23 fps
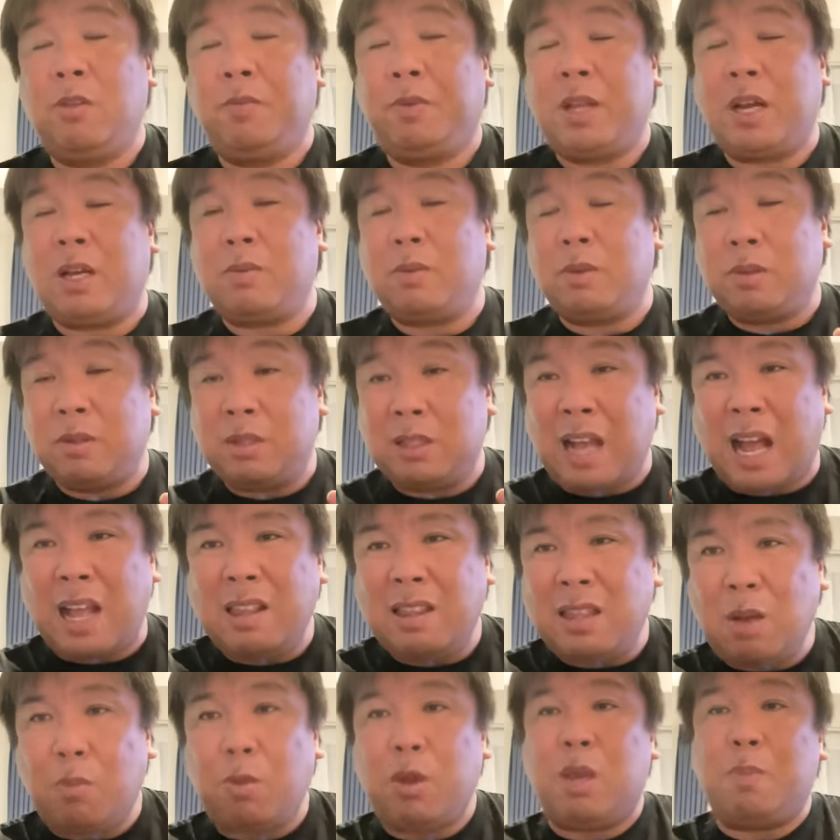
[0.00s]
だから、
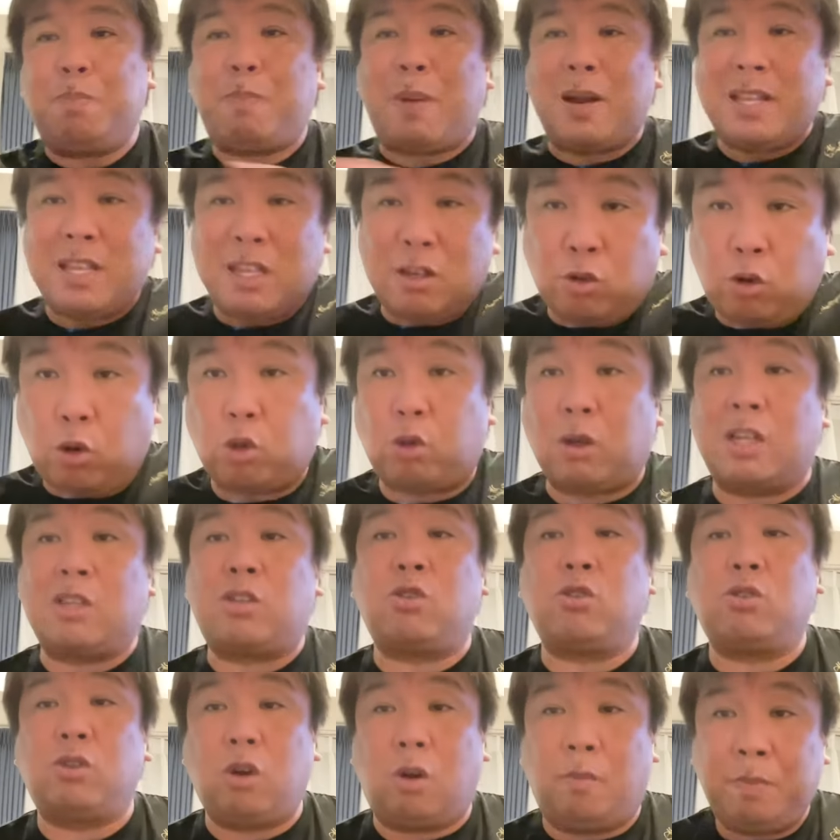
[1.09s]
何でも引っ張りに行くことが
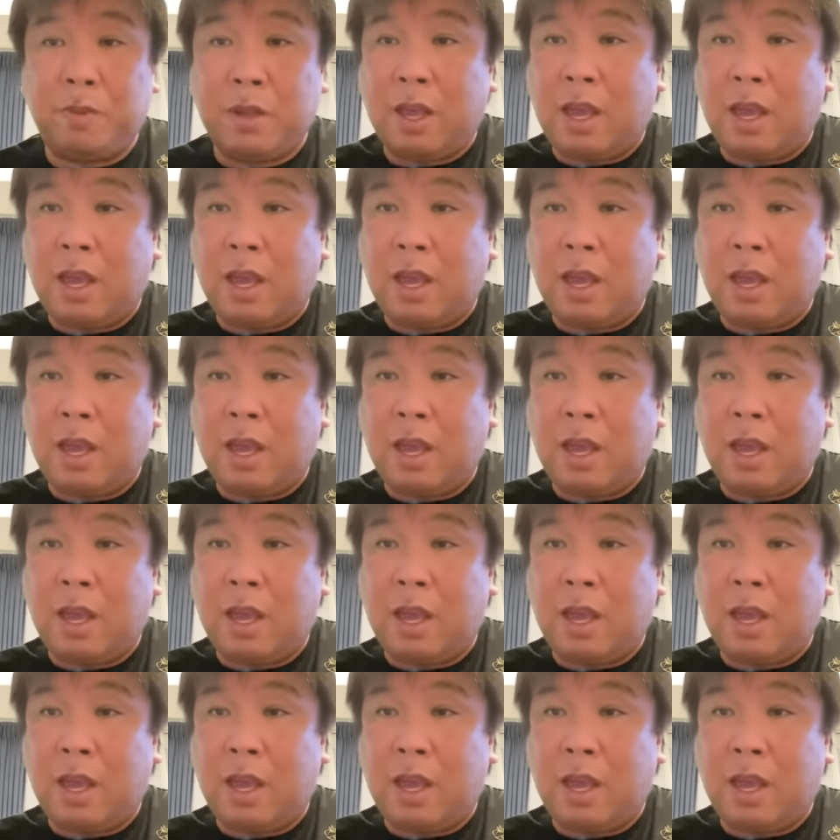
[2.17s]
重要。